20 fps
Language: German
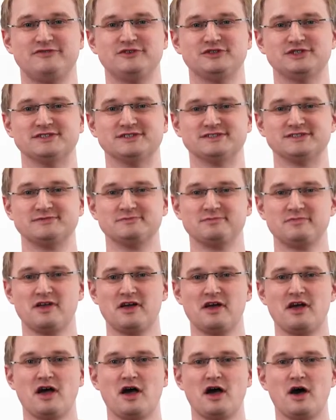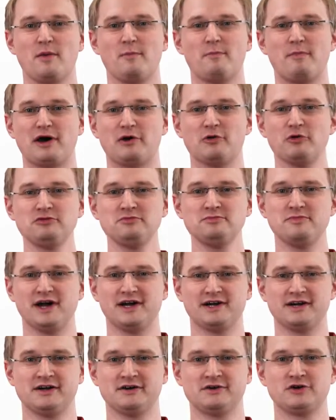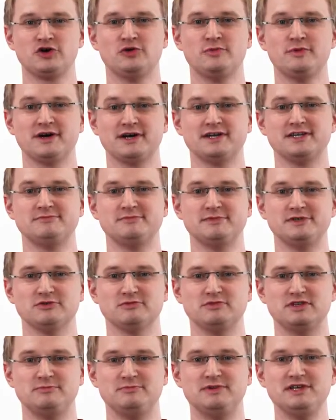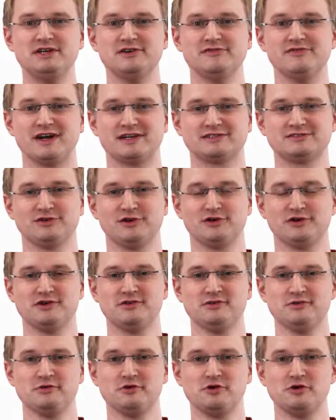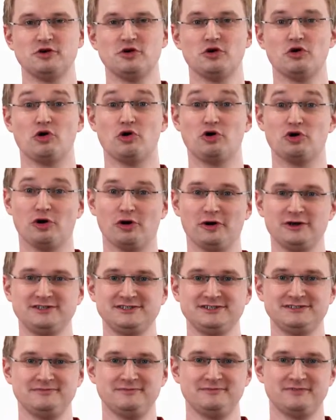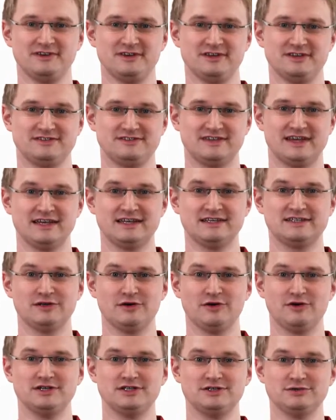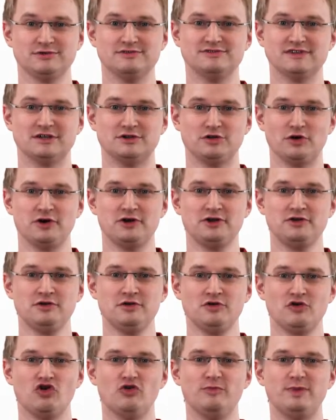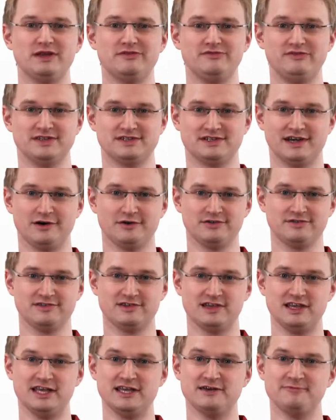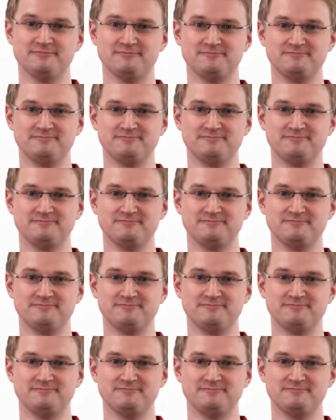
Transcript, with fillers: Fisches. Bei Rotenberger kümmere ich mich um die Biegewerkzeuge und heute zeige ich euch unseren neuen Roben 4000e.